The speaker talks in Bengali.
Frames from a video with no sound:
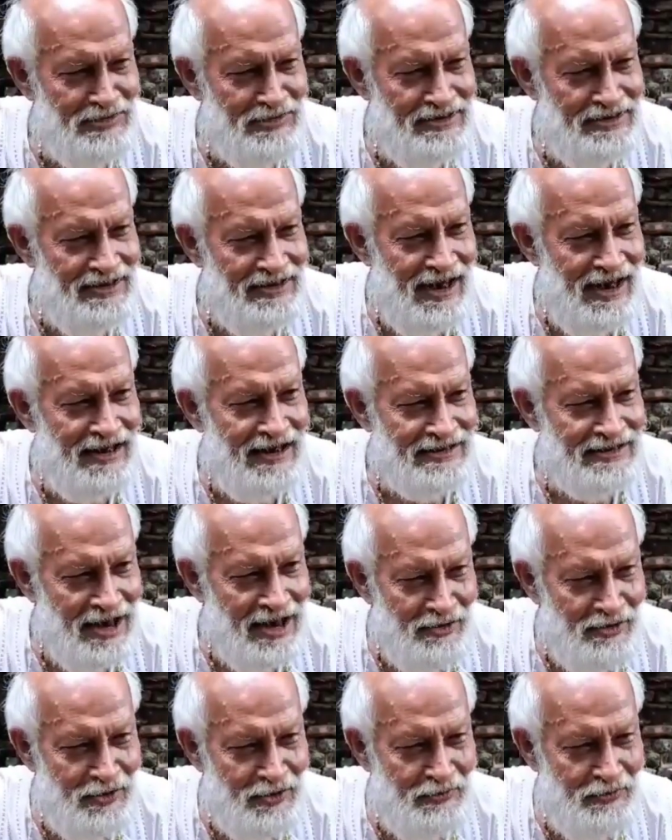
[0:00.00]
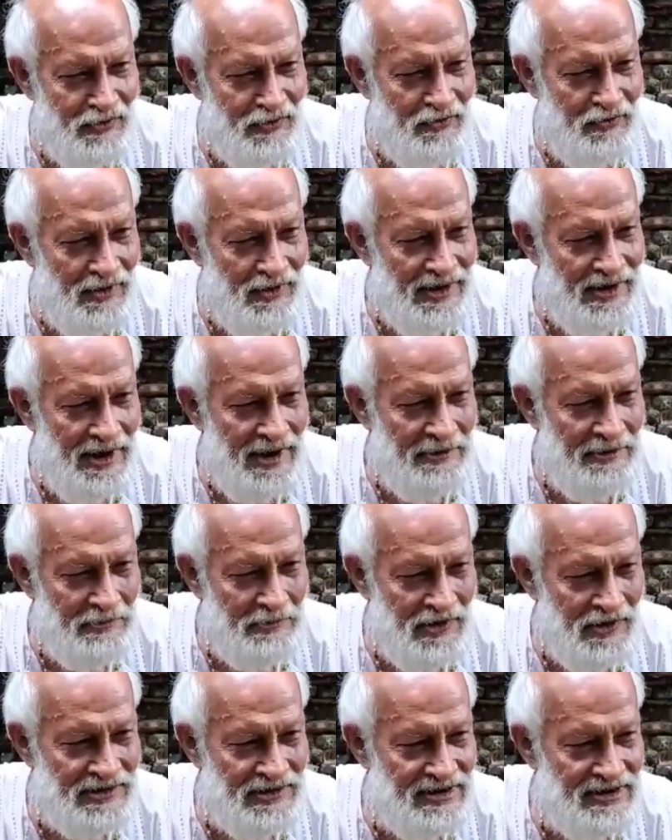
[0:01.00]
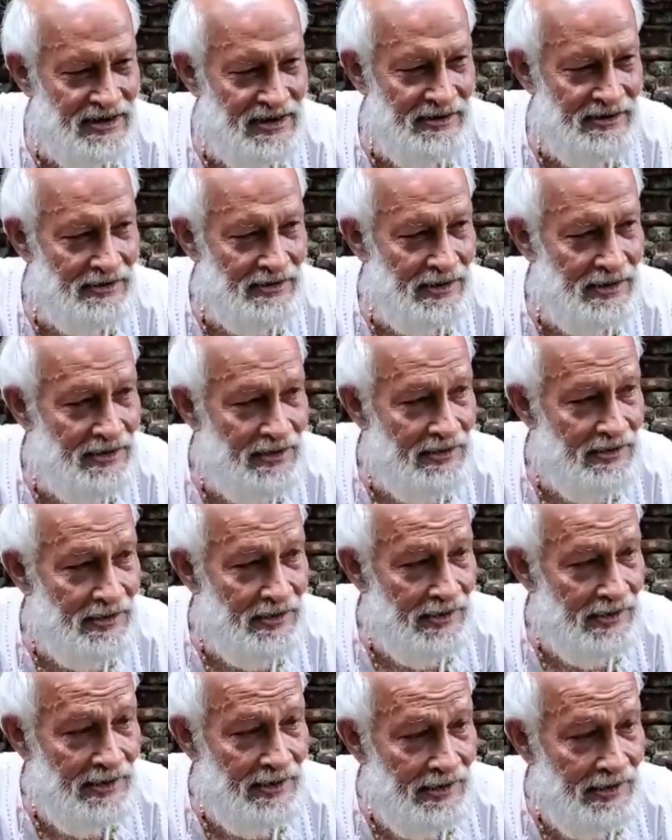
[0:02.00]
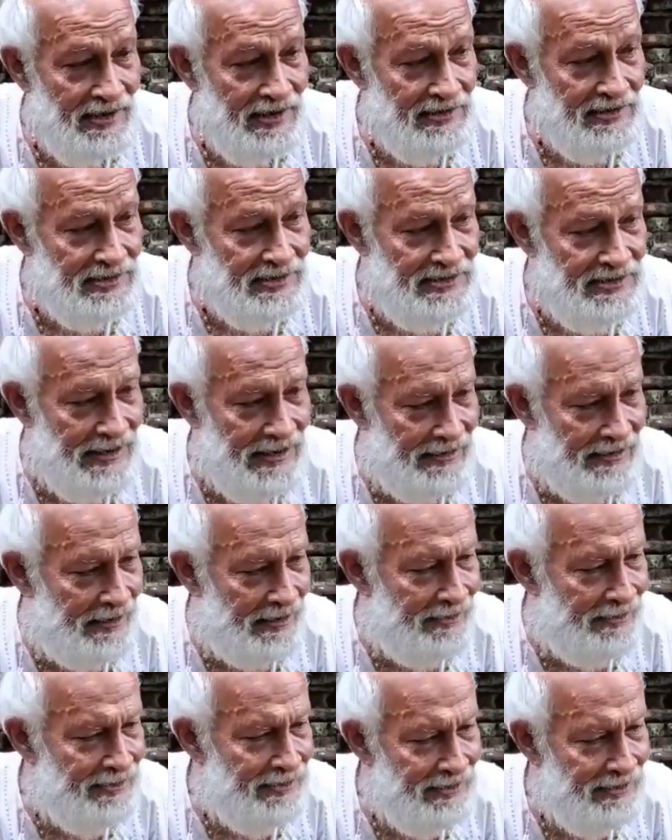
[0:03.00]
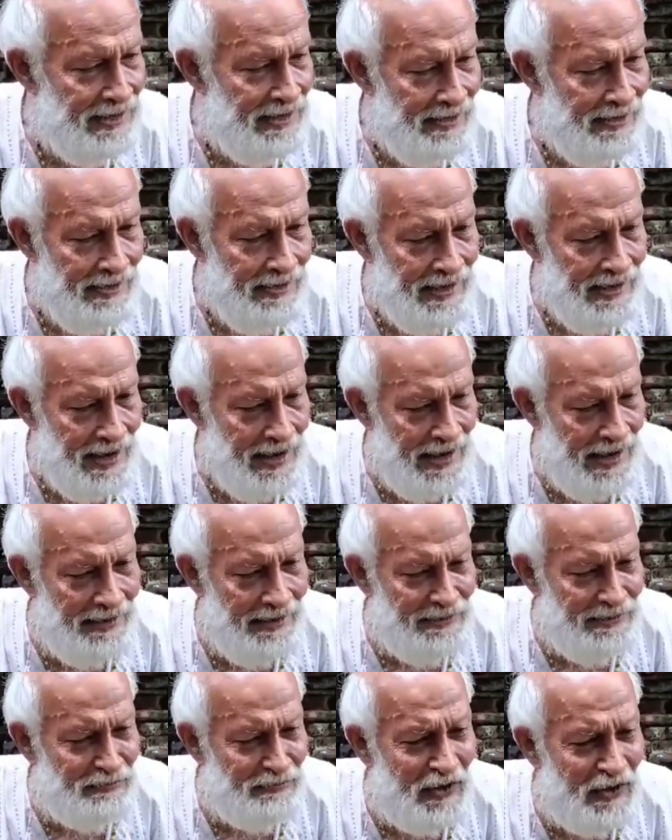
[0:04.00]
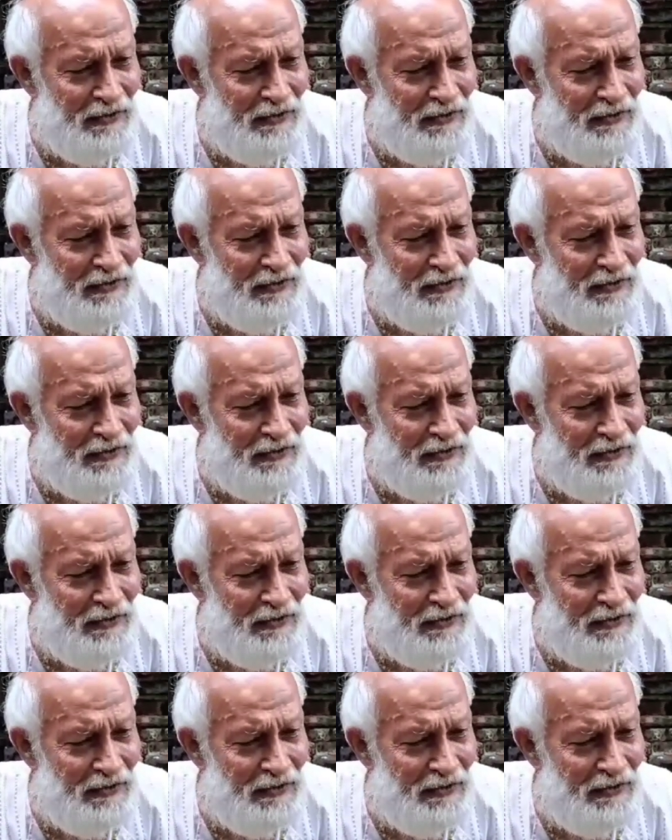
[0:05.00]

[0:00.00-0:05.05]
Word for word: আমি আশা করব এই বয়সে যে এই